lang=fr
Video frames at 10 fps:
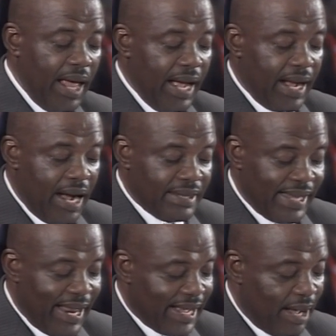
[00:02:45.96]
quant à
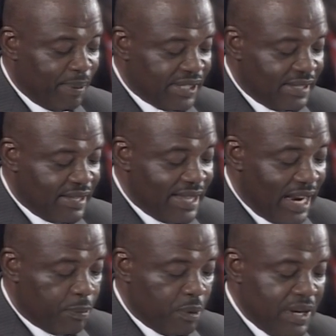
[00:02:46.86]
la capacité de la
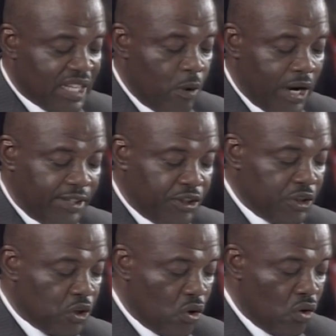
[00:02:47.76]
République démocratique du
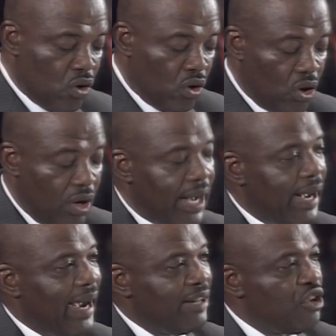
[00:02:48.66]
Congo
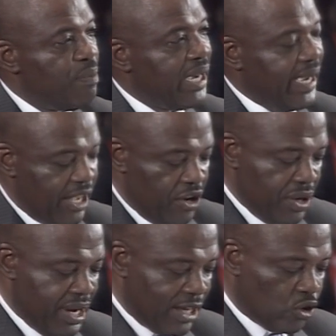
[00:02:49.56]
à demeurer
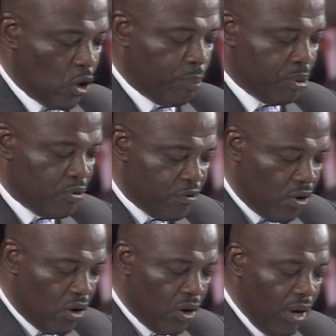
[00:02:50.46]
une nation pivot
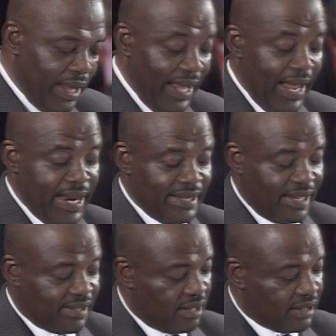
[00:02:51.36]
et un État
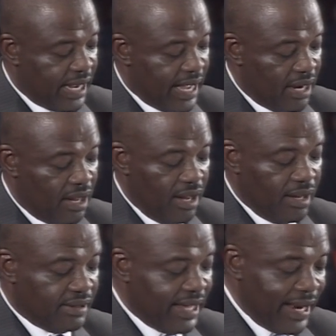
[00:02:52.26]
central
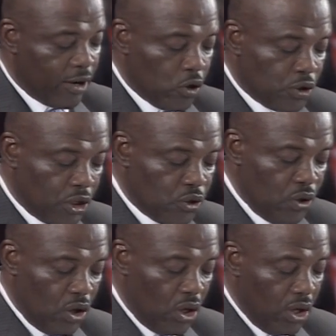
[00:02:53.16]
dans la
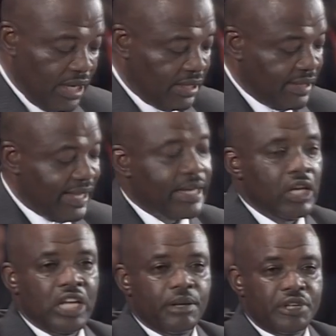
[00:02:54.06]
construction des
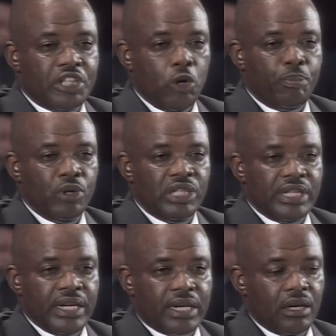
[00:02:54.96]
équilibres
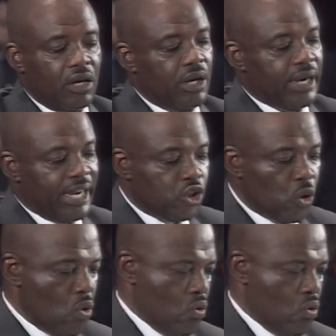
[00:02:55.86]
géopolitiques régionaux.